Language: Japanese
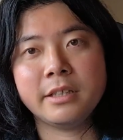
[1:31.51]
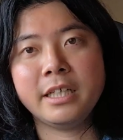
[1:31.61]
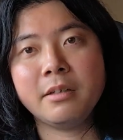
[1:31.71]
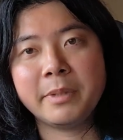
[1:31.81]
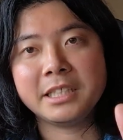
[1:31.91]

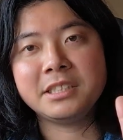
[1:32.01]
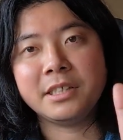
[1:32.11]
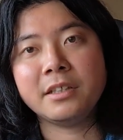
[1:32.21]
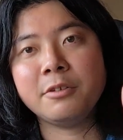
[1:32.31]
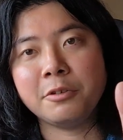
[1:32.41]
えー、まあ、1
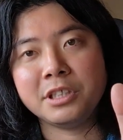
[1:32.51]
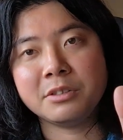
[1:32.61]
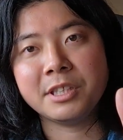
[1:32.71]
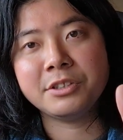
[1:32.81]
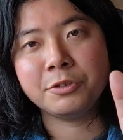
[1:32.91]
年で納品
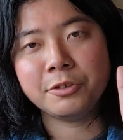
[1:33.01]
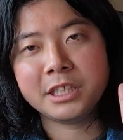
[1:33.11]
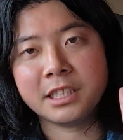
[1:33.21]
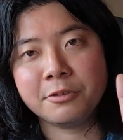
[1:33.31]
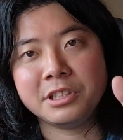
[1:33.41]
しますっていうの
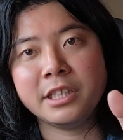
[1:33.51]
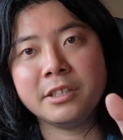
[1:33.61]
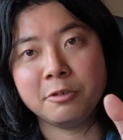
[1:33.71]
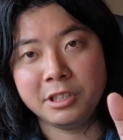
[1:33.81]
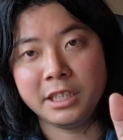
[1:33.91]
で、ちゃんと1年
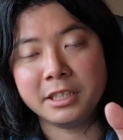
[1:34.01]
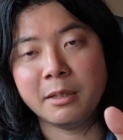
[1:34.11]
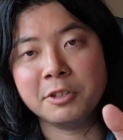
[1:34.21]
で納品できた。